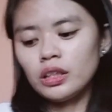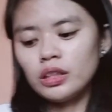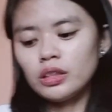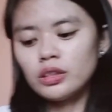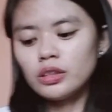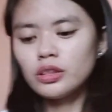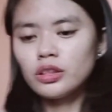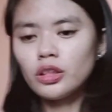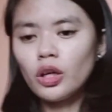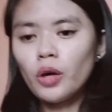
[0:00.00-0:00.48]

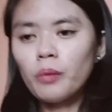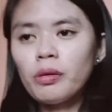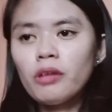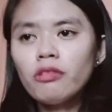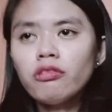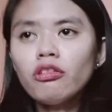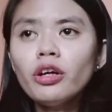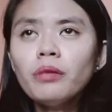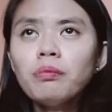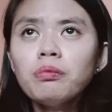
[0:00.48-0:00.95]
So,
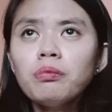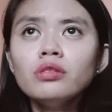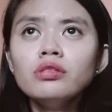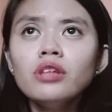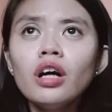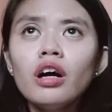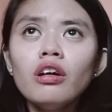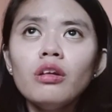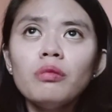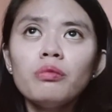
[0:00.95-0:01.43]
before po
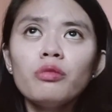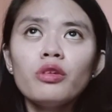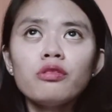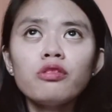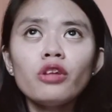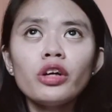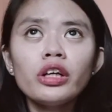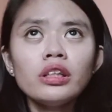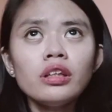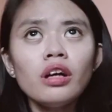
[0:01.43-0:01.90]
na ko,
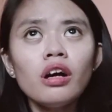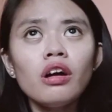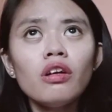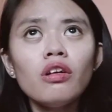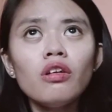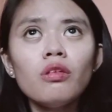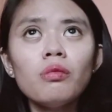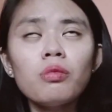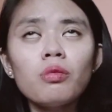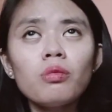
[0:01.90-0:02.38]
before na
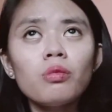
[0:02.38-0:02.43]
ko